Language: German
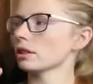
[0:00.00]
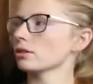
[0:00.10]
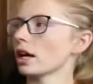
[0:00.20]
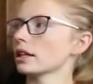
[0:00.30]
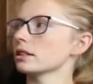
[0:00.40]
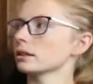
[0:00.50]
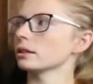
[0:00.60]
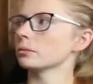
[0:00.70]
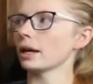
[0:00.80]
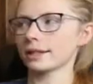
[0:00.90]
Also er hat
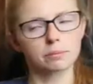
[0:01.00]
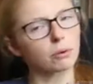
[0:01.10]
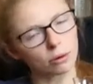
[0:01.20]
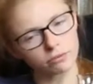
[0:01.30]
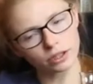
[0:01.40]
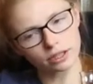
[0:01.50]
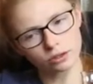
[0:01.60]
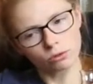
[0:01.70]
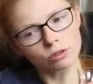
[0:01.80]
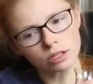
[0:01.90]
äh, im
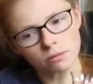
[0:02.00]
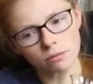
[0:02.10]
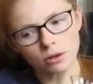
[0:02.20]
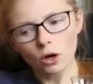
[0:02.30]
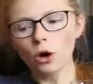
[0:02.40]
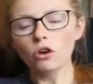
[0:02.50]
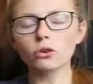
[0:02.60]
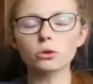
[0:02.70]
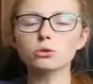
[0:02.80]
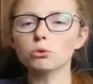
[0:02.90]
Ex-Bourbon-Fass und im
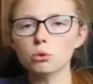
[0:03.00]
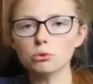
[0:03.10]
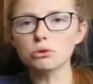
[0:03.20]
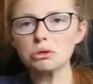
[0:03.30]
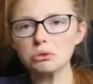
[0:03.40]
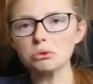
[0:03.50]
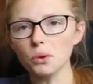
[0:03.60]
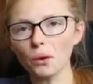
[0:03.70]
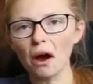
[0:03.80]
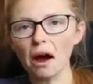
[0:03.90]
französischen
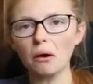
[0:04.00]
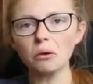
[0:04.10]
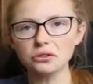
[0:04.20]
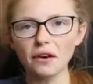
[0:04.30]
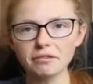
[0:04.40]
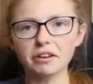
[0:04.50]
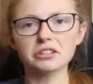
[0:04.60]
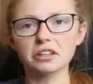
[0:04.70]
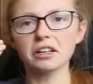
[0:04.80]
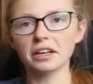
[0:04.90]

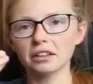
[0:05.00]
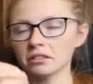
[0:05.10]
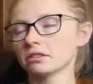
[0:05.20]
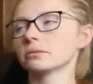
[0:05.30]
Syrah-Rotweinfass gelegen.